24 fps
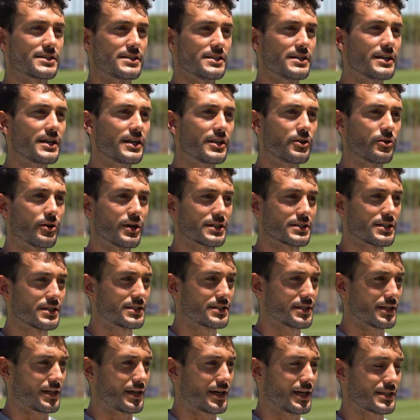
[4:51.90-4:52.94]
siguiendo hace,
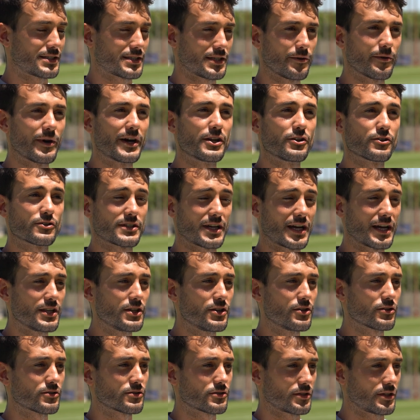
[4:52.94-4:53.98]
hace varios
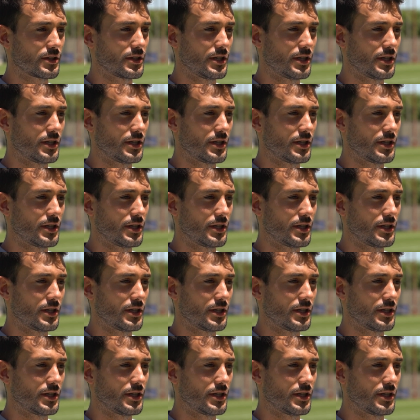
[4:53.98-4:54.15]
años